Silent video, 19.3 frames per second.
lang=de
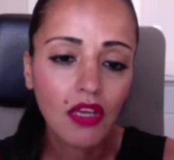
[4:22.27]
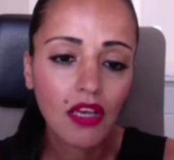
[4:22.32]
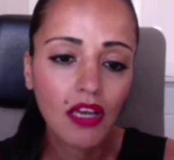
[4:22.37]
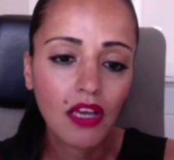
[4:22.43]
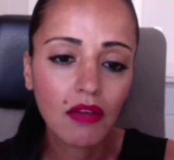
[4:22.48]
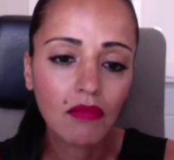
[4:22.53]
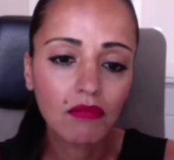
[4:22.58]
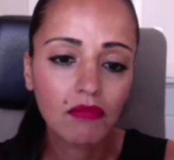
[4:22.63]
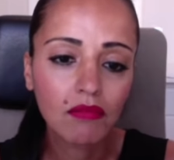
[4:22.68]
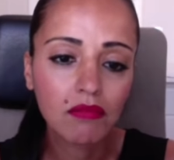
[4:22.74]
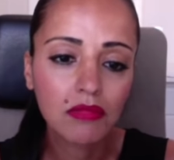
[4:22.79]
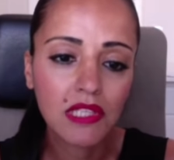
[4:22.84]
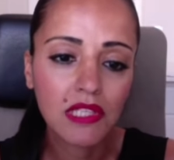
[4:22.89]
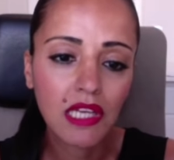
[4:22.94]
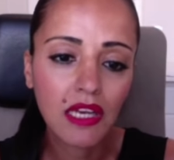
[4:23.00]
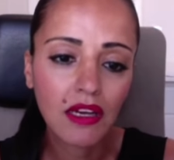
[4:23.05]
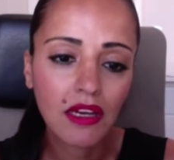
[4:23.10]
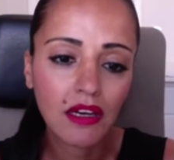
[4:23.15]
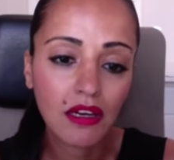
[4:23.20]
ähm,
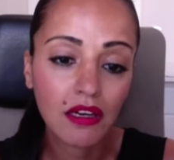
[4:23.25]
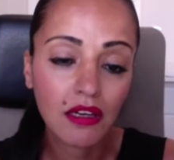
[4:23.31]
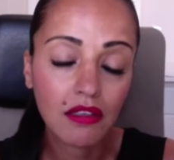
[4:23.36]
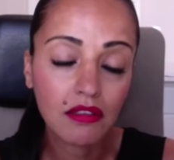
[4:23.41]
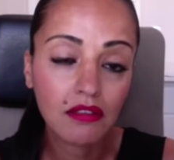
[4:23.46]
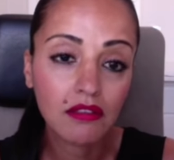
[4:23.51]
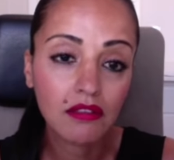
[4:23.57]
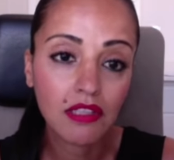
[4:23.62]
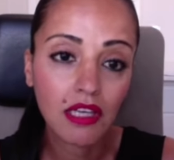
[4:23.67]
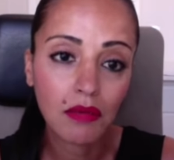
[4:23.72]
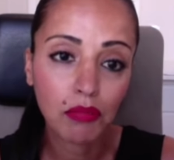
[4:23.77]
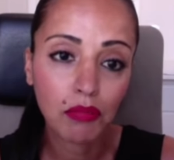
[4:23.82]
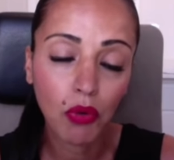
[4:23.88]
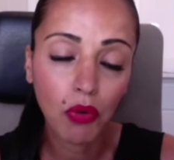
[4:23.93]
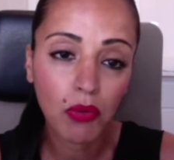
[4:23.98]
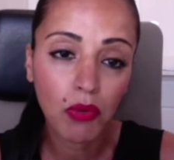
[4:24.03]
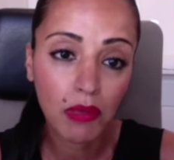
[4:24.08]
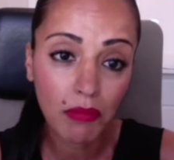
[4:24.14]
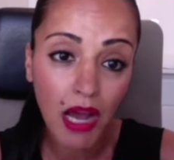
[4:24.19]
der, der
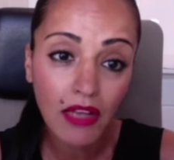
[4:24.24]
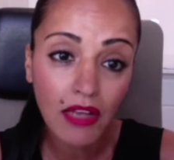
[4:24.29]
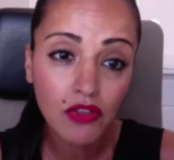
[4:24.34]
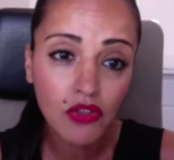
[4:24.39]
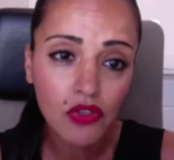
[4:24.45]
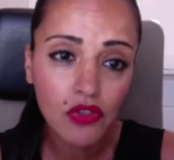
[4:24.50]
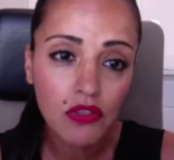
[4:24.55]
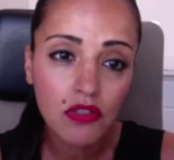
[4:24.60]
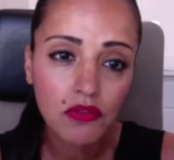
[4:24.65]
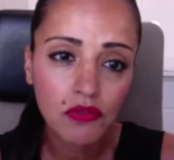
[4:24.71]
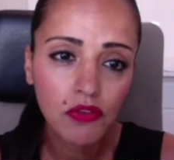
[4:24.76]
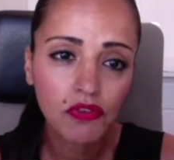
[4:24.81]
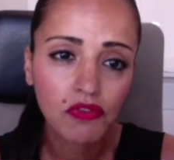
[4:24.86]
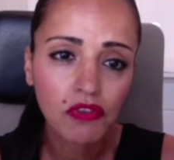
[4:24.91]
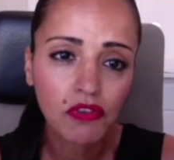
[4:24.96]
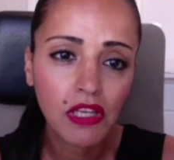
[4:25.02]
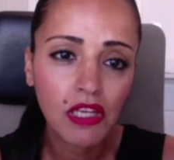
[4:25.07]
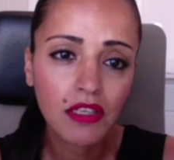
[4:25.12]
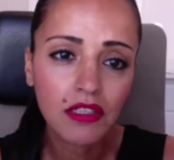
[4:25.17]
problematisch ist für
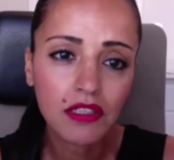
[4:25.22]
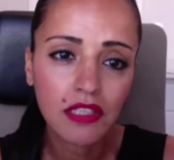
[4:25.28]
viele,